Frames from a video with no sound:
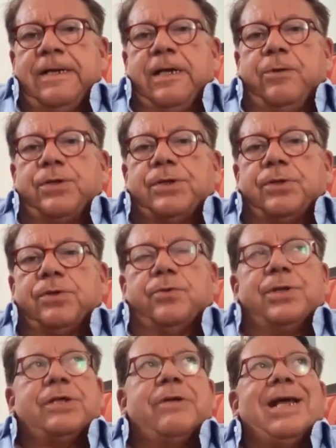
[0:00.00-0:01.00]
E questo,
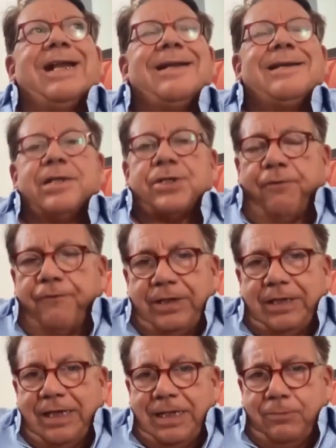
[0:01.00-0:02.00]
questa è una grande
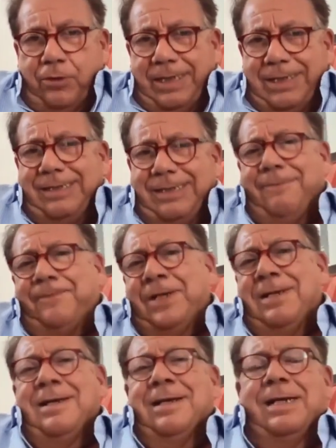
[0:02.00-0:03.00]
sconfitta della democrazia
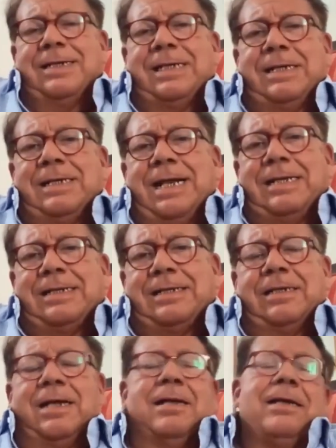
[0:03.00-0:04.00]
che si
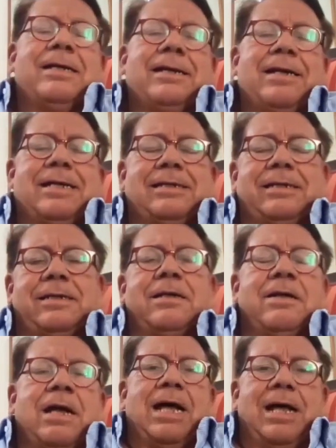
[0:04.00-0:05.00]
innestia, innesti
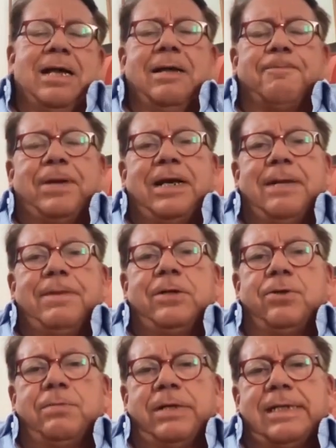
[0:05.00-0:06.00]
al
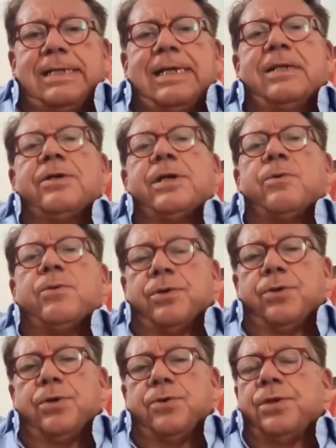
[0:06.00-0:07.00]
Parlamento di Mezzato che quei
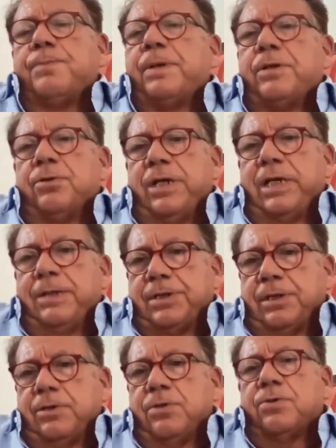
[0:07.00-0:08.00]
coglioni, perdonatemi
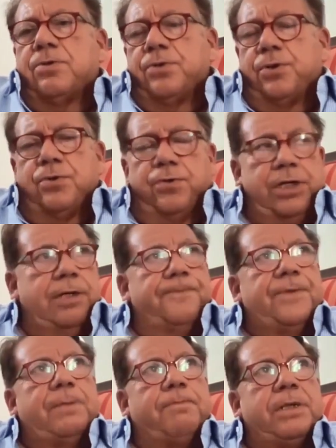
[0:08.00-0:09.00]
se dico coglioni,
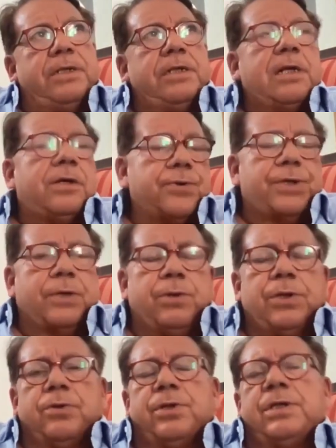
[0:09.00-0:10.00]
del PD hanno
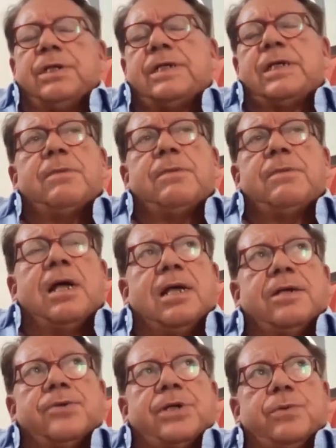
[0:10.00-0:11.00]
seguito insieme
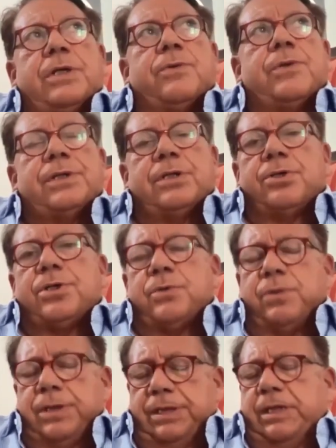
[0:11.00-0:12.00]
hanno seguito a questi
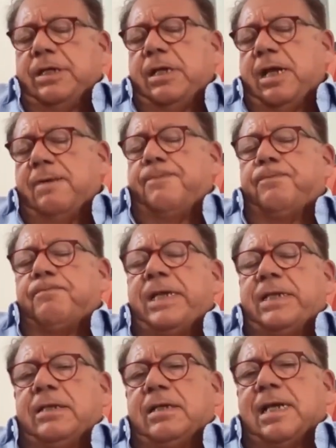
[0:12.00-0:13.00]
5 Stelle e
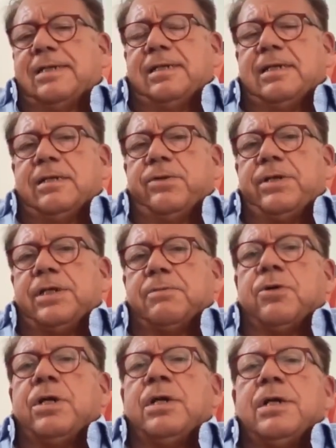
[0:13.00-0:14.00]
metti
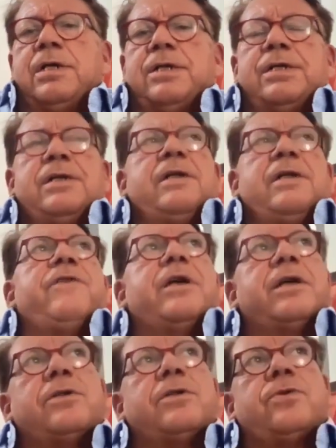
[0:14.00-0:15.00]
l'astensionismo,
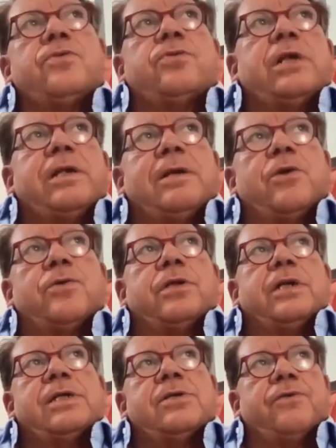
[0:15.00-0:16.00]
significa che tutte le
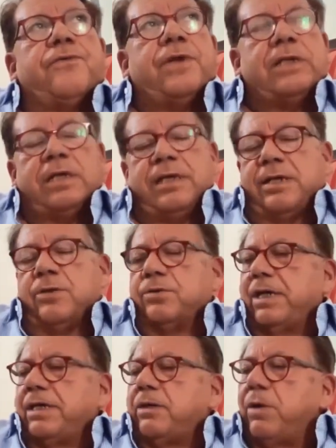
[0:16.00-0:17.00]
lotte che si sono fatte negli anni
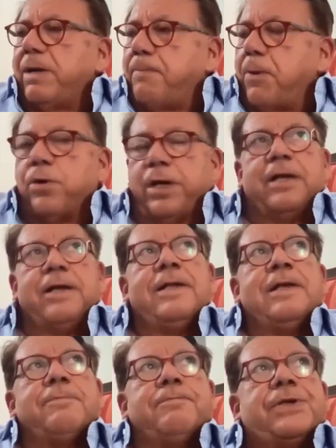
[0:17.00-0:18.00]
80, quelle poche
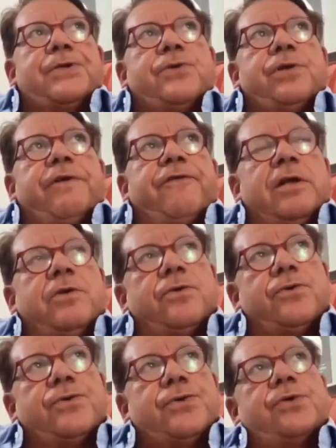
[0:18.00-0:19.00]
persone, Franco
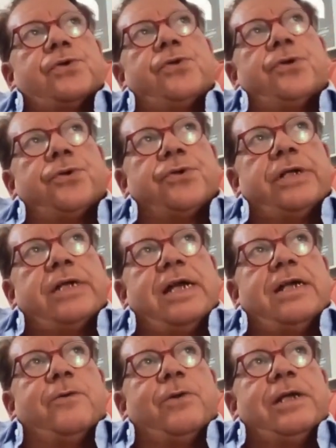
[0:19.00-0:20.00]
Russo lo ricorderà,
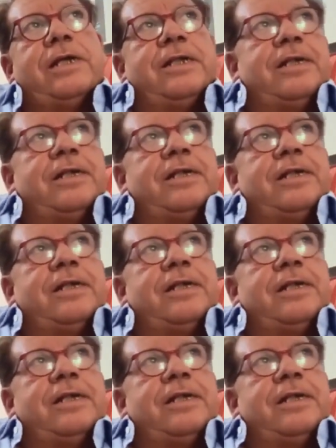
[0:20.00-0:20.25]
in cui,